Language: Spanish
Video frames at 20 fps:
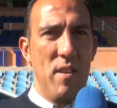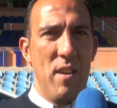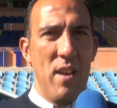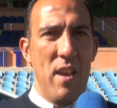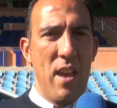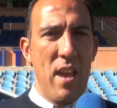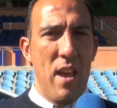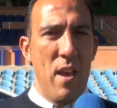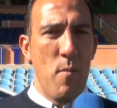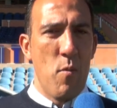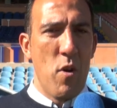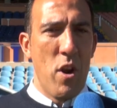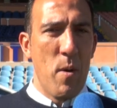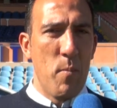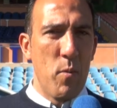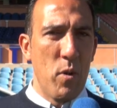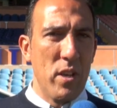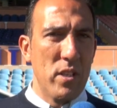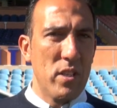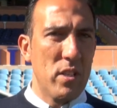Eh,
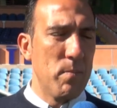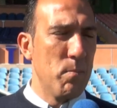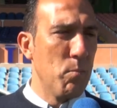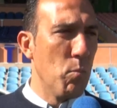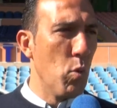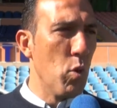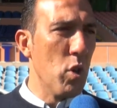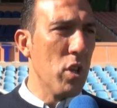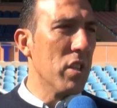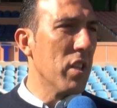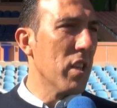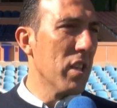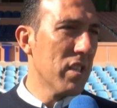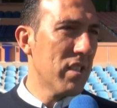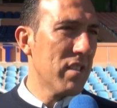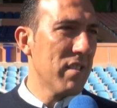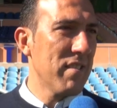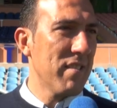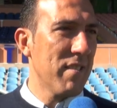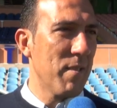bueno, pues
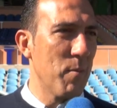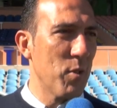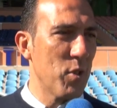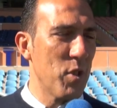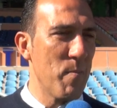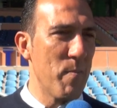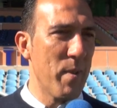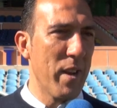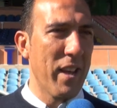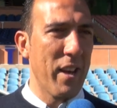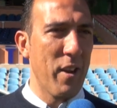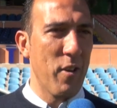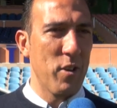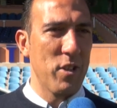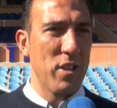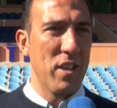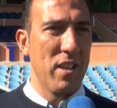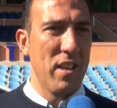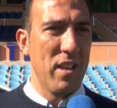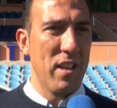Munitis, como siempre, creo que
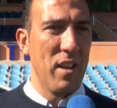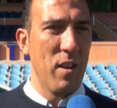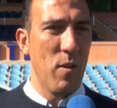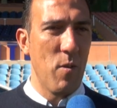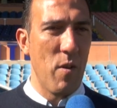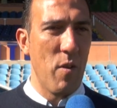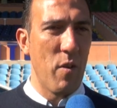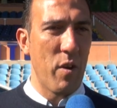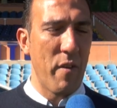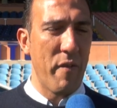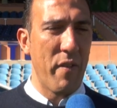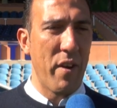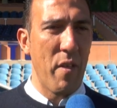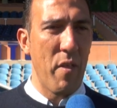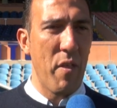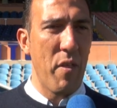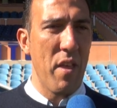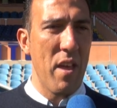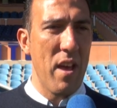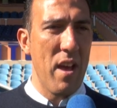es el jugador
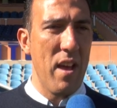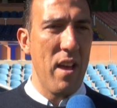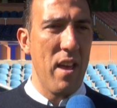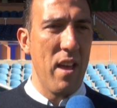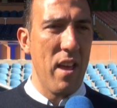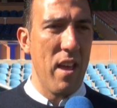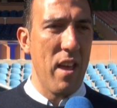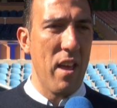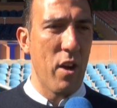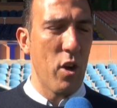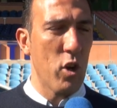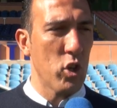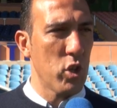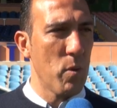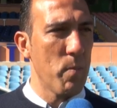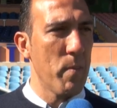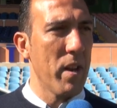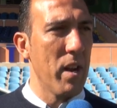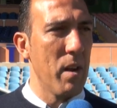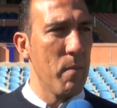referencia. Eh,
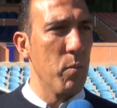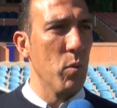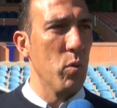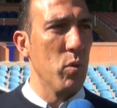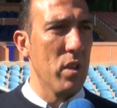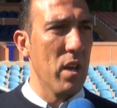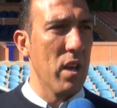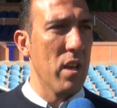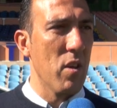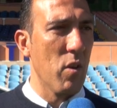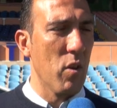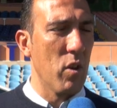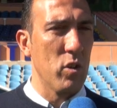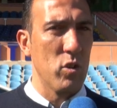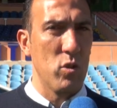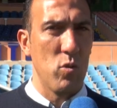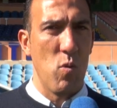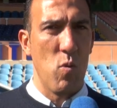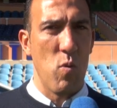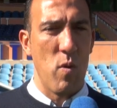Rosenberg, el punta, yo
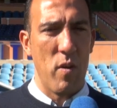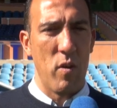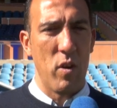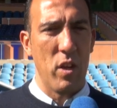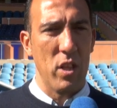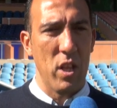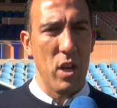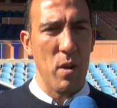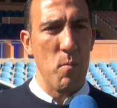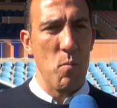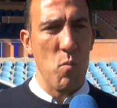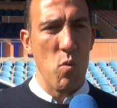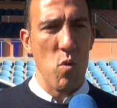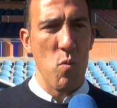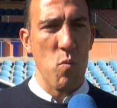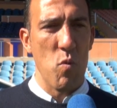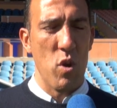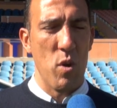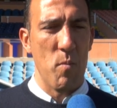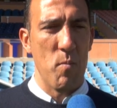creo que es un jugador que tiene
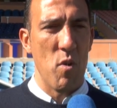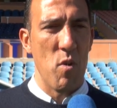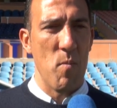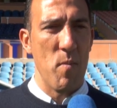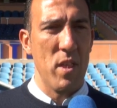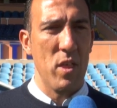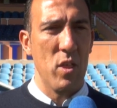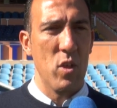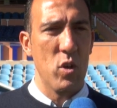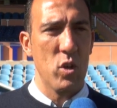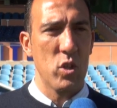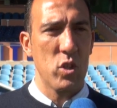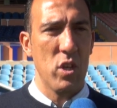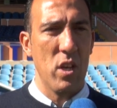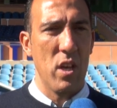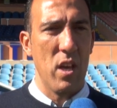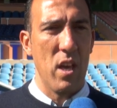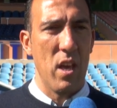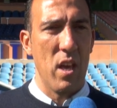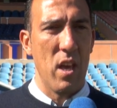muy buenos movimientos.
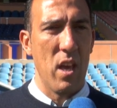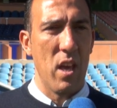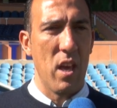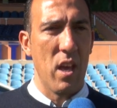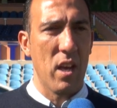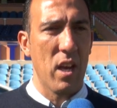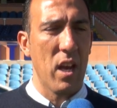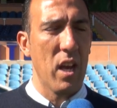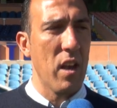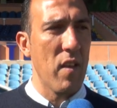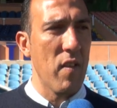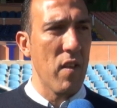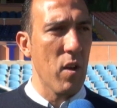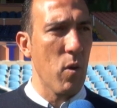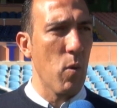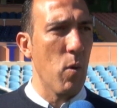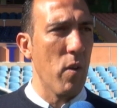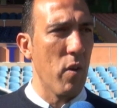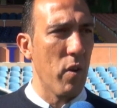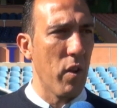Eh, Kennedy,
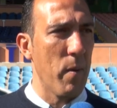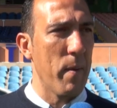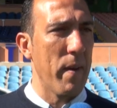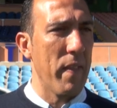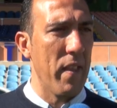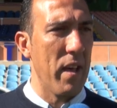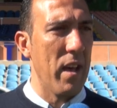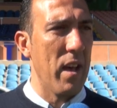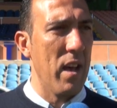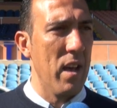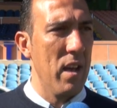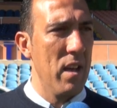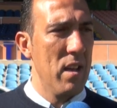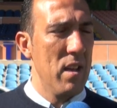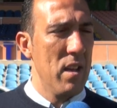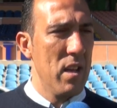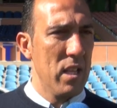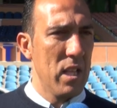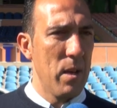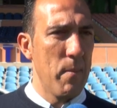jugador de banda,
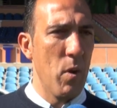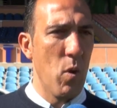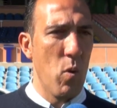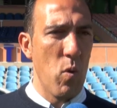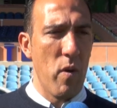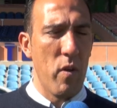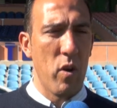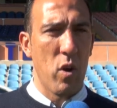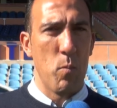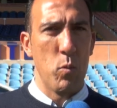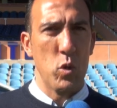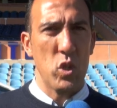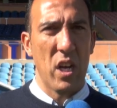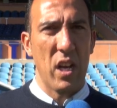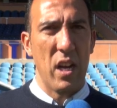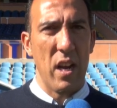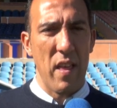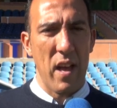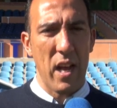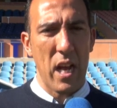también un jugador con mucha
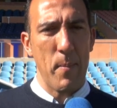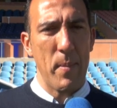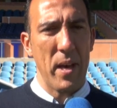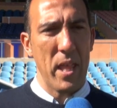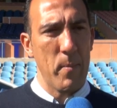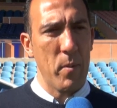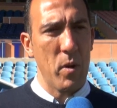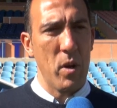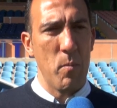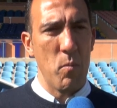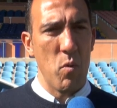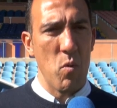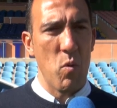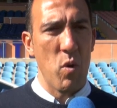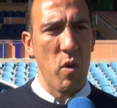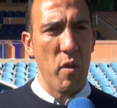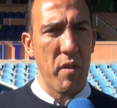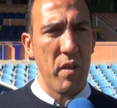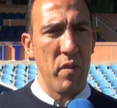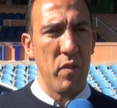calidad, capaz de poner muy
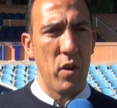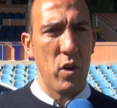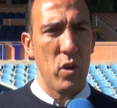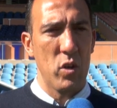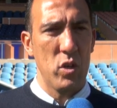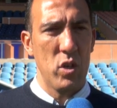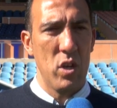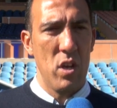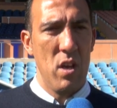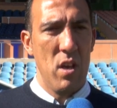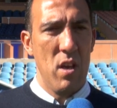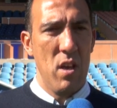buenos centros.